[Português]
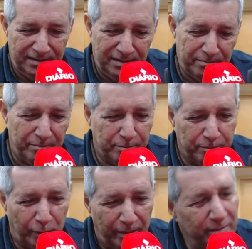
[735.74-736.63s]
de
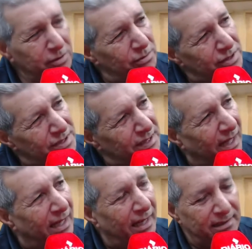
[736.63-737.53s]
problemas
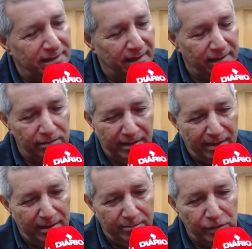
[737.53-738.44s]
judiciais, aquilo
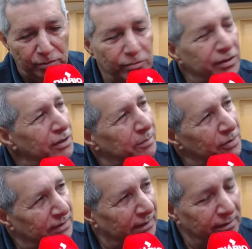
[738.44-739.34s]
é, é muito ruim para o
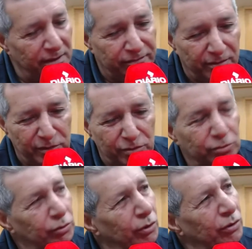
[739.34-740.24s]
Estado, aquilo foi muito
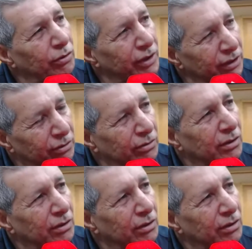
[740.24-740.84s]
Havia dolorido. Uma,